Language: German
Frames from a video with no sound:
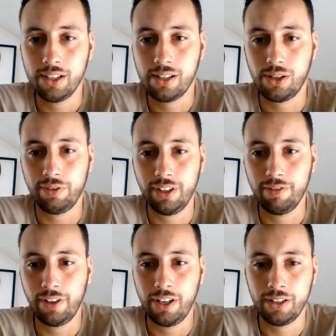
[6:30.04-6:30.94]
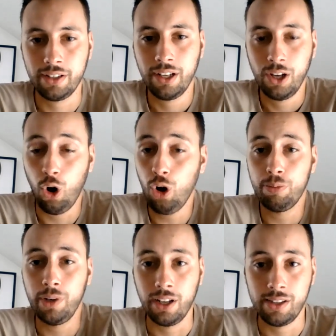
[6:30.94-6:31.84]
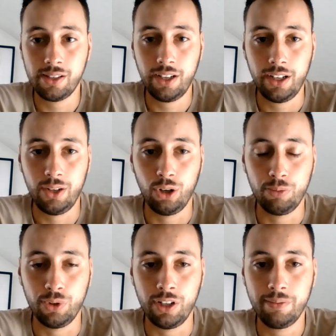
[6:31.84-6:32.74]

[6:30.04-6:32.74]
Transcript: ist das auf jeden Fall eine Horrorbilanz gegen die Dortmunder.